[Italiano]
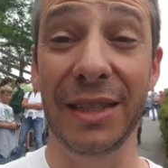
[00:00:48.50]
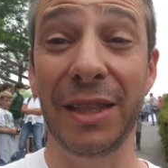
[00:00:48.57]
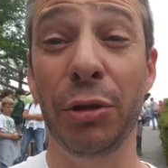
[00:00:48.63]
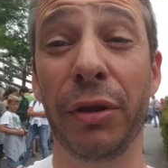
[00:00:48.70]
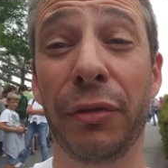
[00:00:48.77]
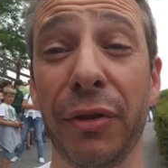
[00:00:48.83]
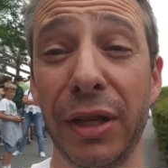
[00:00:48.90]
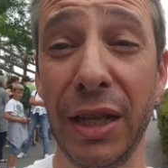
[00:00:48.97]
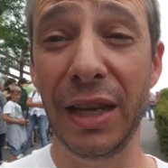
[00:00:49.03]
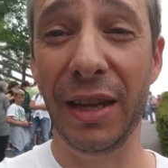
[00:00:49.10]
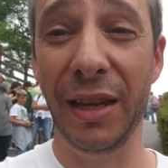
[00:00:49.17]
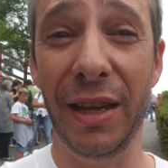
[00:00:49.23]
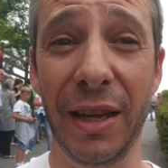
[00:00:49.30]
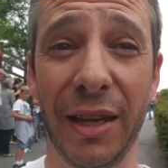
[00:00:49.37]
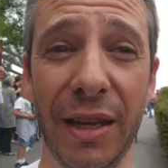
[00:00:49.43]
castello di Feni
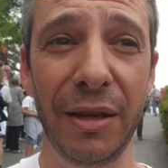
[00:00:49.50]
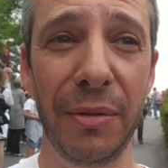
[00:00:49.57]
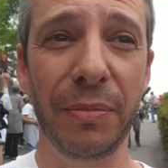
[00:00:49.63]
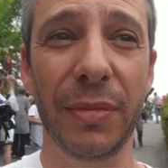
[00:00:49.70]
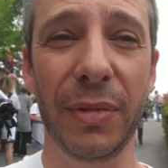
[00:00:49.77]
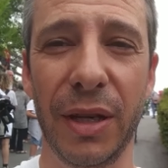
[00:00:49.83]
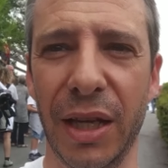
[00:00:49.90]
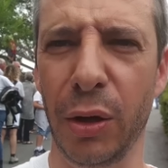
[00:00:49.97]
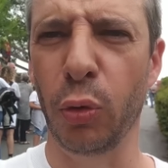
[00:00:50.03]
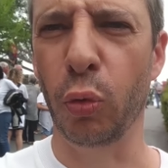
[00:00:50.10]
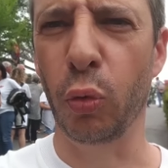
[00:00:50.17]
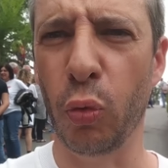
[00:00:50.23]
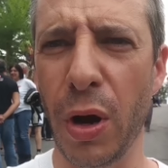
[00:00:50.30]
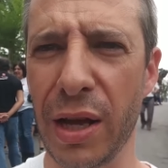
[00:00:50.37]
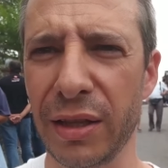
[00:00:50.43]
e, e
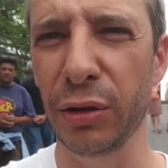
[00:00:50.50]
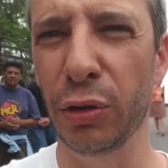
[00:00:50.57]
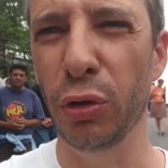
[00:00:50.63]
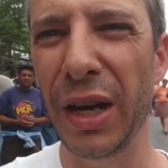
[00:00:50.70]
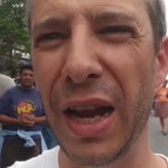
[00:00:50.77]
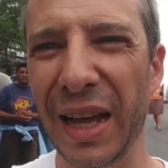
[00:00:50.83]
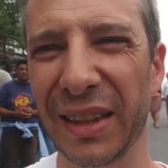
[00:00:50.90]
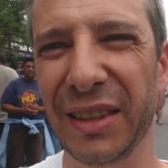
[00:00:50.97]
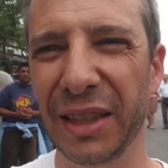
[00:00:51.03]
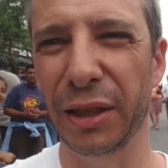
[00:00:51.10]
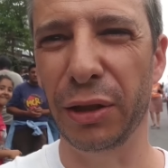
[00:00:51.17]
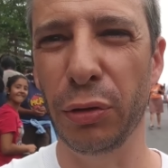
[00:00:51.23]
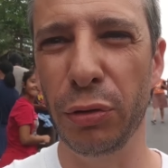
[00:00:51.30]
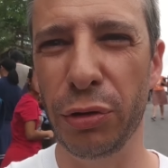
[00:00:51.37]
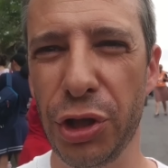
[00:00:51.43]
quando la
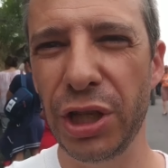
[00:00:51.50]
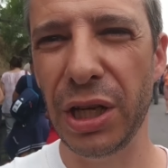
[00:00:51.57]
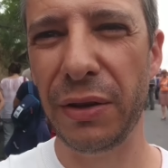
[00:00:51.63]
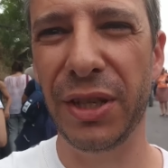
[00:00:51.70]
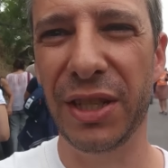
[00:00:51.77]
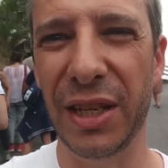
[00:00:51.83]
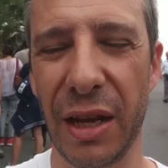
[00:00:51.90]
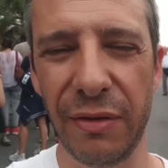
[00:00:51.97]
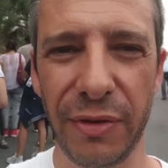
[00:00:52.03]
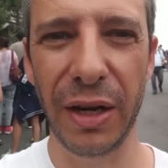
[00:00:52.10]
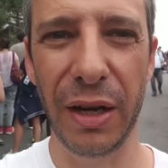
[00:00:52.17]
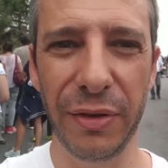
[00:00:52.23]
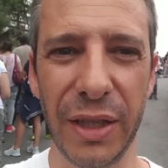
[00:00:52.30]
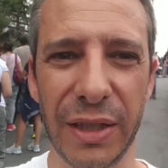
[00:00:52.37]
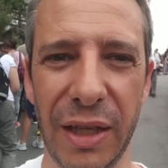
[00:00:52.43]
tecnologia vi salva
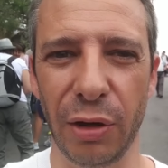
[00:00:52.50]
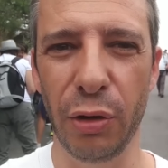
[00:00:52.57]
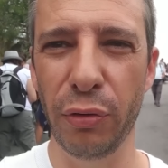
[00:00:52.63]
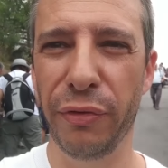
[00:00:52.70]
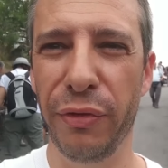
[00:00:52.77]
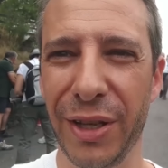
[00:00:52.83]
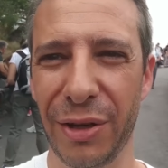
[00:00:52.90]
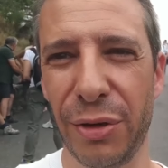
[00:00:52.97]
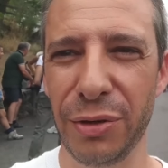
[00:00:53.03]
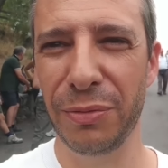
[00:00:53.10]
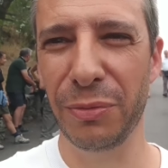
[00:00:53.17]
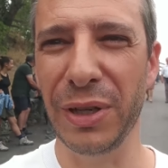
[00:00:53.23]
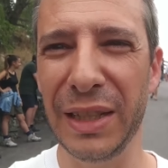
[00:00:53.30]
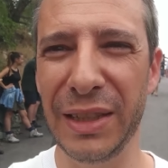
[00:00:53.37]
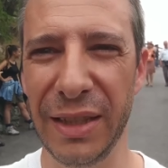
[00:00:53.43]
la vita, ovvero
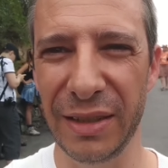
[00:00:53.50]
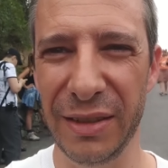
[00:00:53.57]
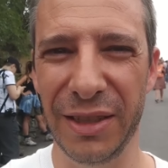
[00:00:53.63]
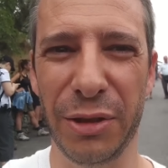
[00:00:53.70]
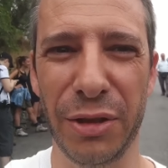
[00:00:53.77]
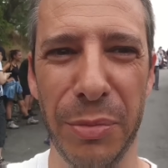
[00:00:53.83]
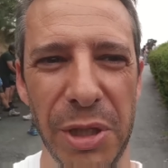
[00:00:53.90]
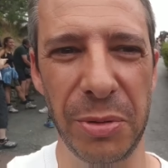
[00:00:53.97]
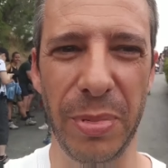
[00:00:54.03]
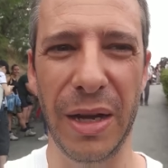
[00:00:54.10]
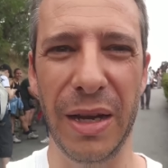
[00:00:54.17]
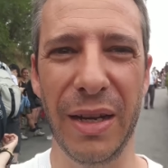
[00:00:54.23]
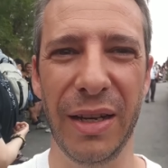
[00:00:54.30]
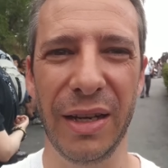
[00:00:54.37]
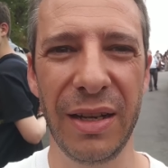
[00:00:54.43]
guardate dietro le mie
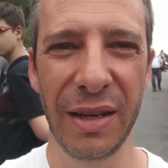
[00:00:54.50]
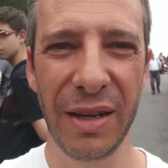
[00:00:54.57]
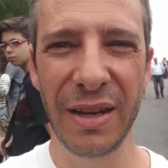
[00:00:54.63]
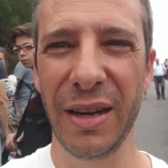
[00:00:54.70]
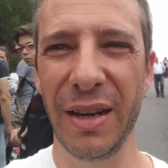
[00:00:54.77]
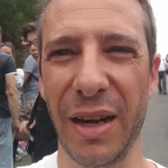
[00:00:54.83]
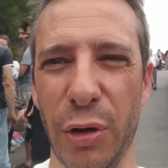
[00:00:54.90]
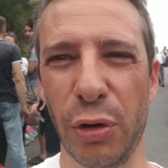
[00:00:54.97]
spalle la